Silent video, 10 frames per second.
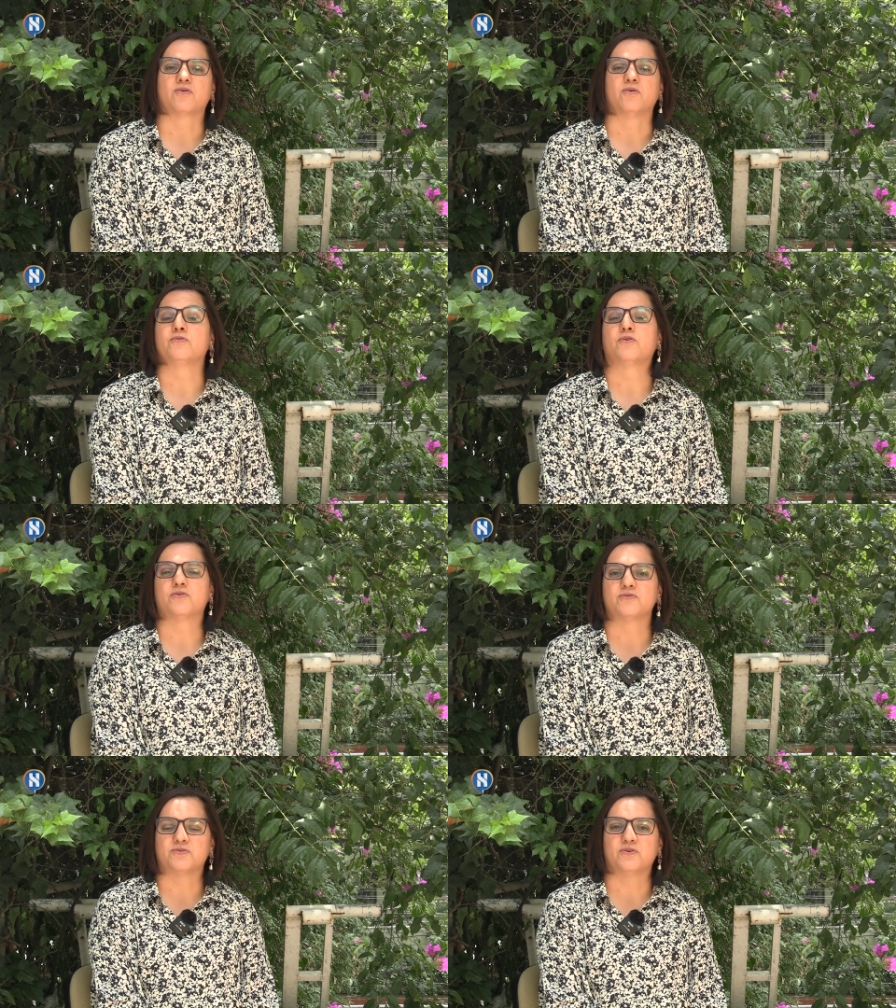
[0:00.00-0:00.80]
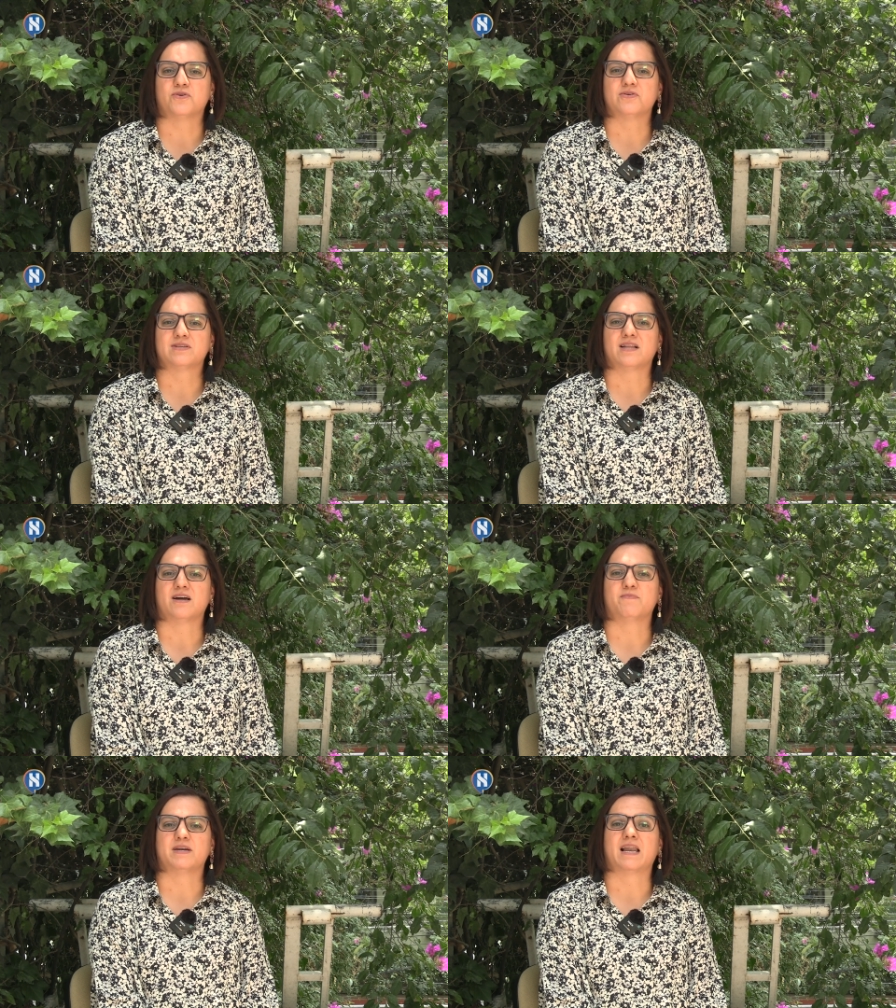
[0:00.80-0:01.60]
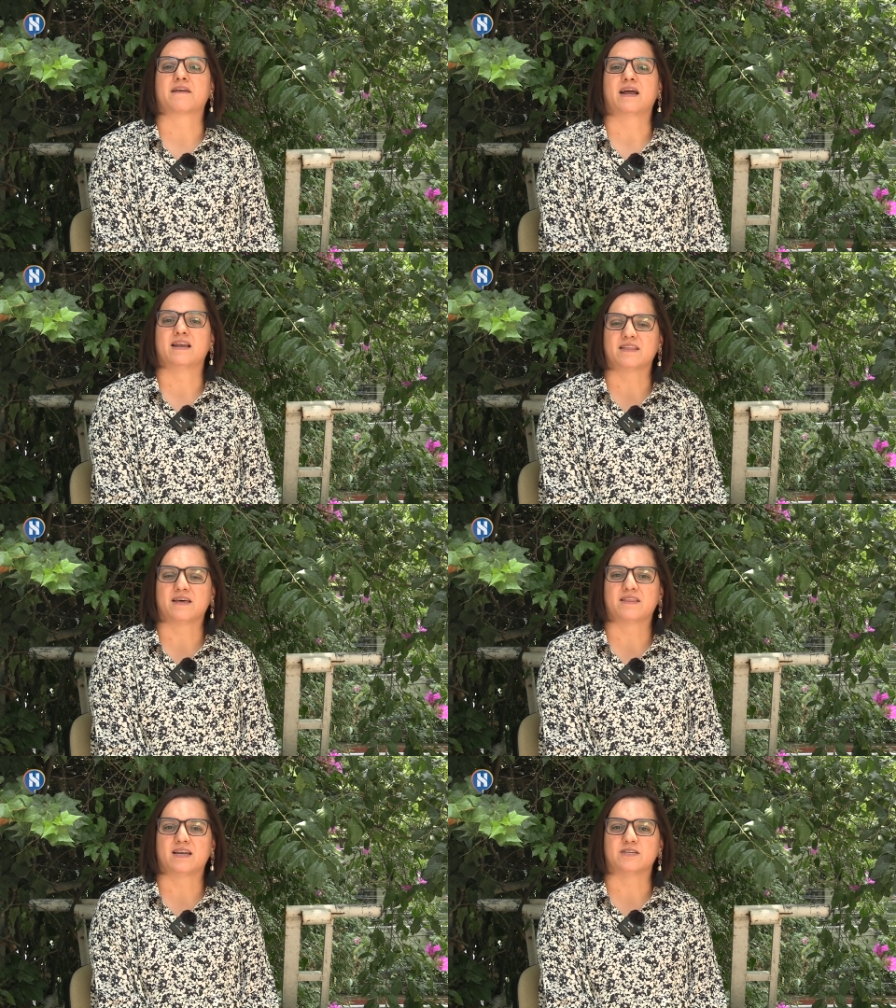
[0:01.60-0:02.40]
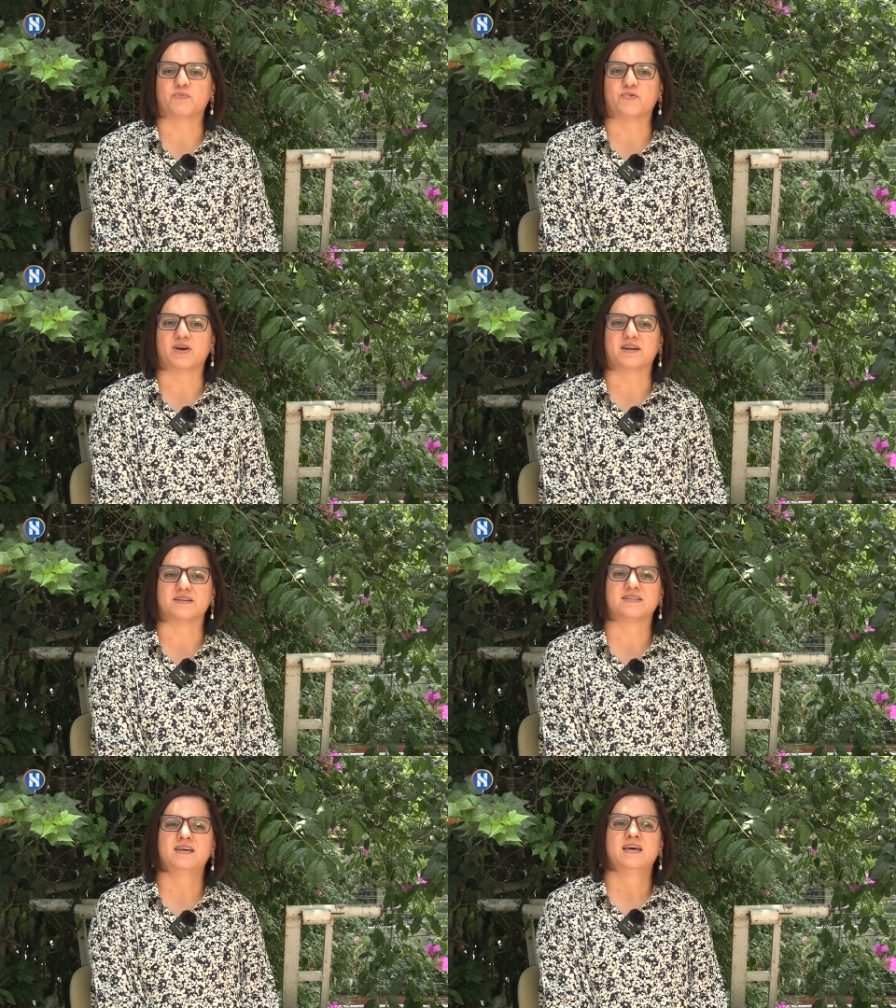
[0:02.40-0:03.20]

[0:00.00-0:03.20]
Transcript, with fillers: con otros ojos la, la realidad de las mujeres.